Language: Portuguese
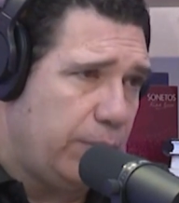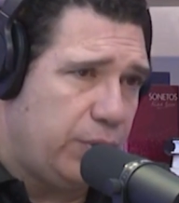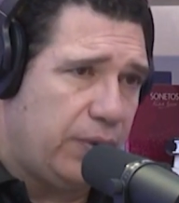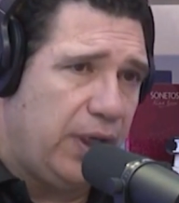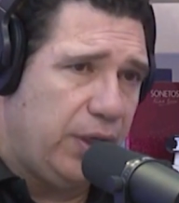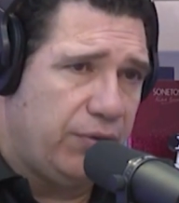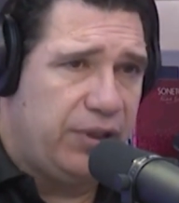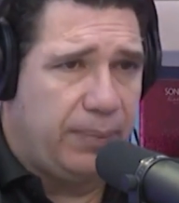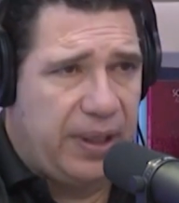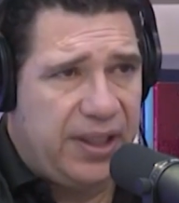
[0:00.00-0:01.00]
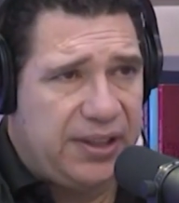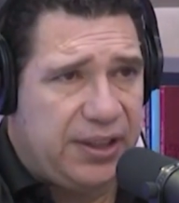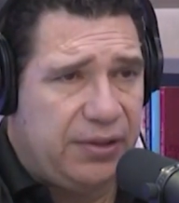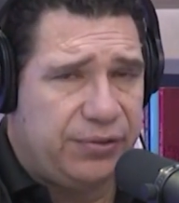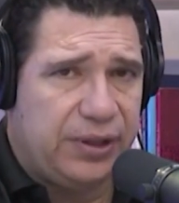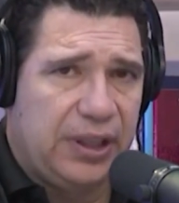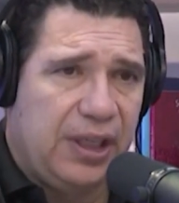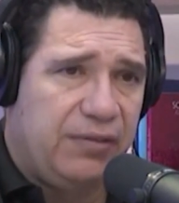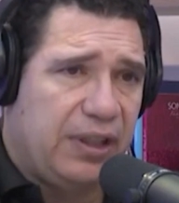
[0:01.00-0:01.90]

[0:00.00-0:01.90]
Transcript: como eu te falei, eu vinha para Recife, uhum.